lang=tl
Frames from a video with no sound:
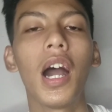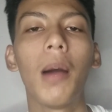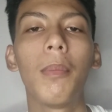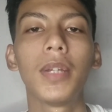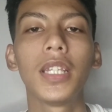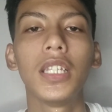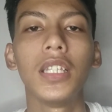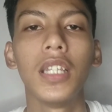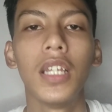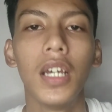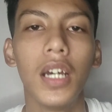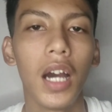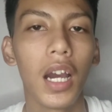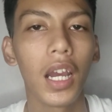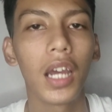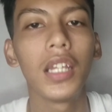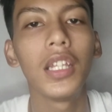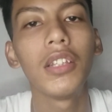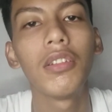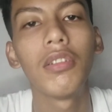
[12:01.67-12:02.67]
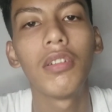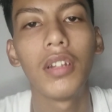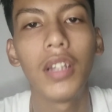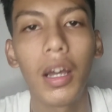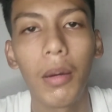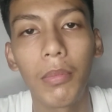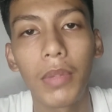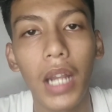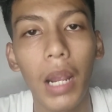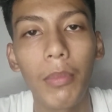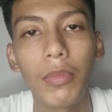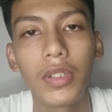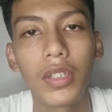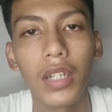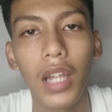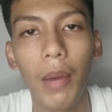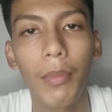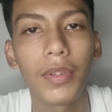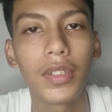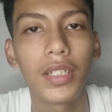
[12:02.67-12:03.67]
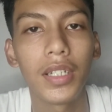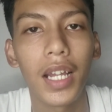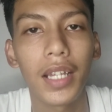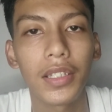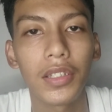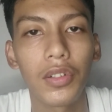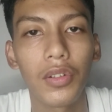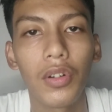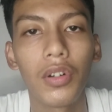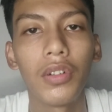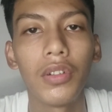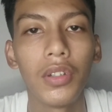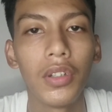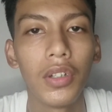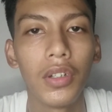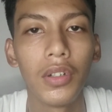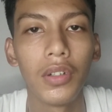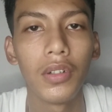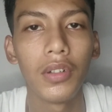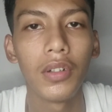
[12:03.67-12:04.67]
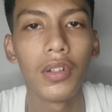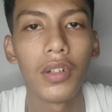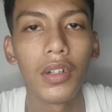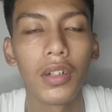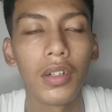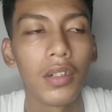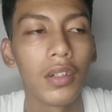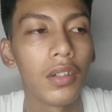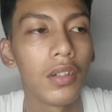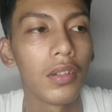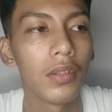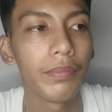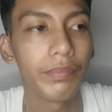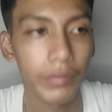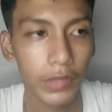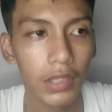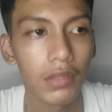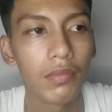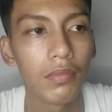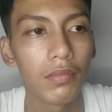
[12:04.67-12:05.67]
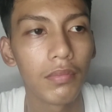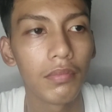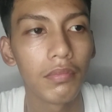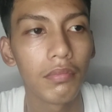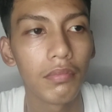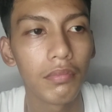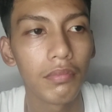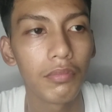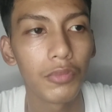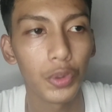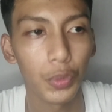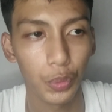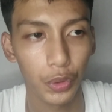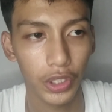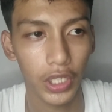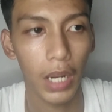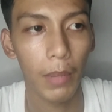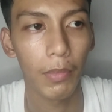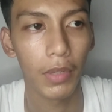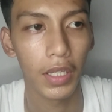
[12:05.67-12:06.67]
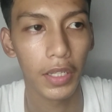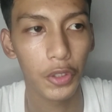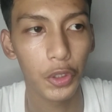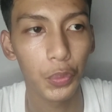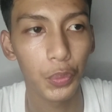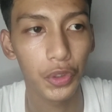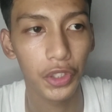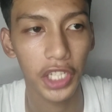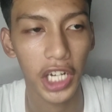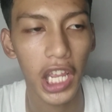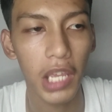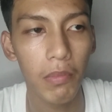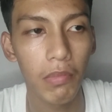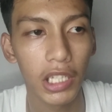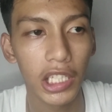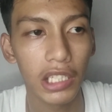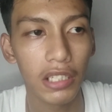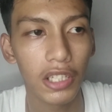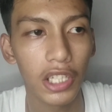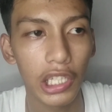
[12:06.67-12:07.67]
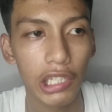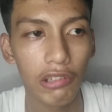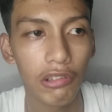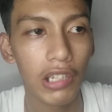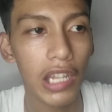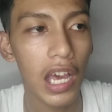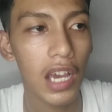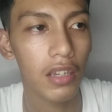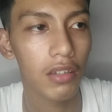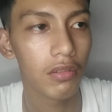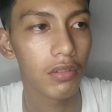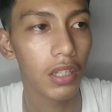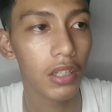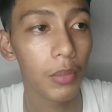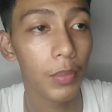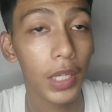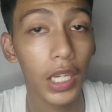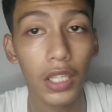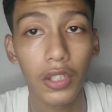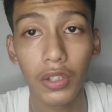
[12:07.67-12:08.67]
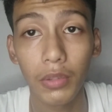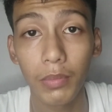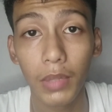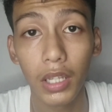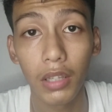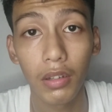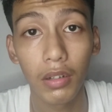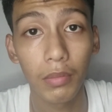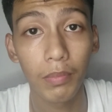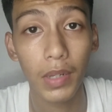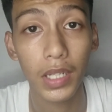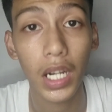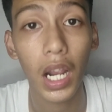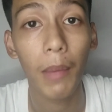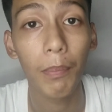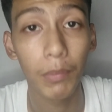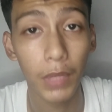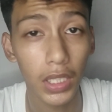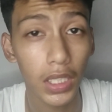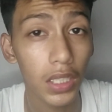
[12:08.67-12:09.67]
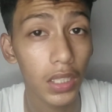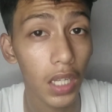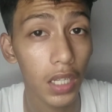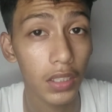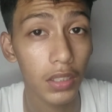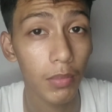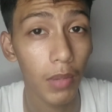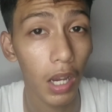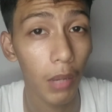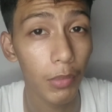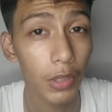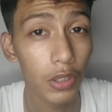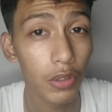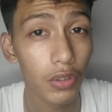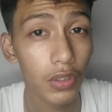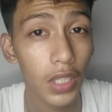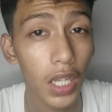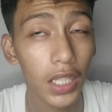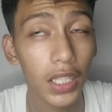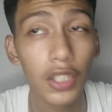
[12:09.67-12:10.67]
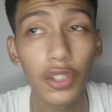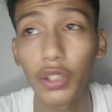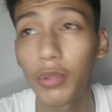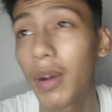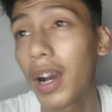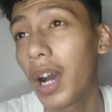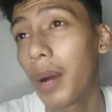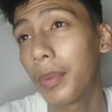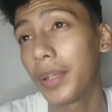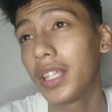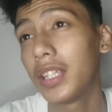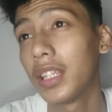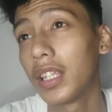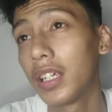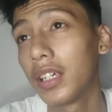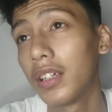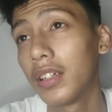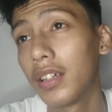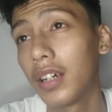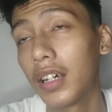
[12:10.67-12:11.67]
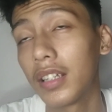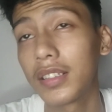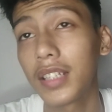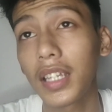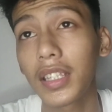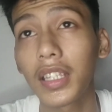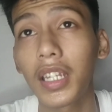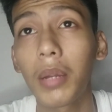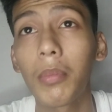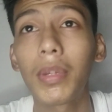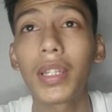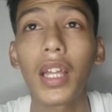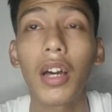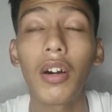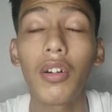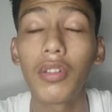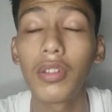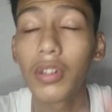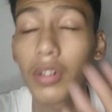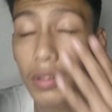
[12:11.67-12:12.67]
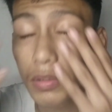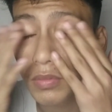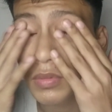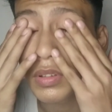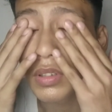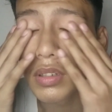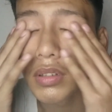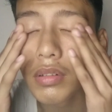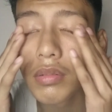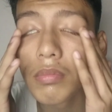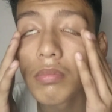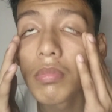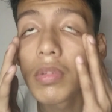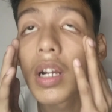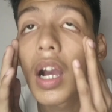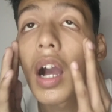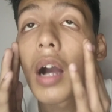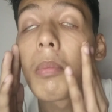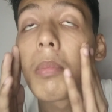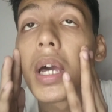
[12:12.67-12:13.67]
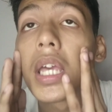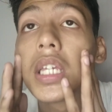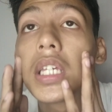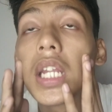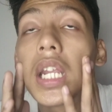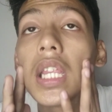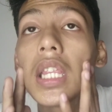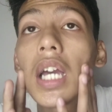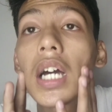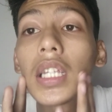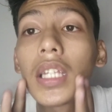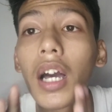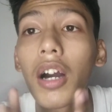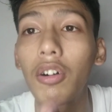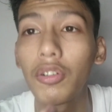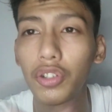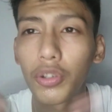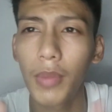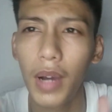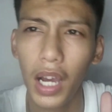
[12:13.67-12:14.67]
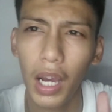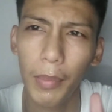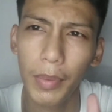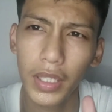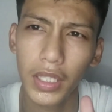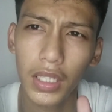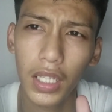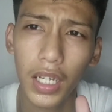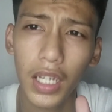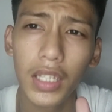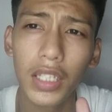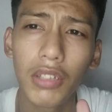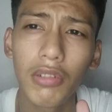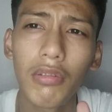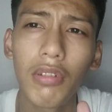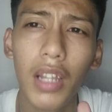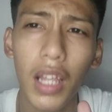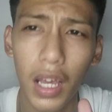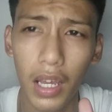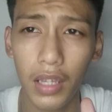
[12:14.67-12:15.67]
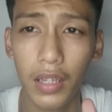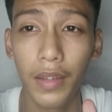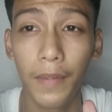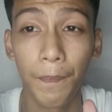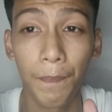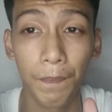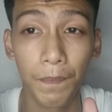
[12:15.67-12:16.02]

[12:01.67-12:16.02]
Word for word: mga kapatid, hanggang dito lang. Maraming salamat sa lahat ng nood. Um, subscribe lang subscribe at i-click nyo lagi yung notification bell, no? Para updated tayo sa mga videos natin. So mga kapatid, ang sakit ng mata ko, no? Kaka-migraine yata ako. So mga kapatid, hanggang dito lang.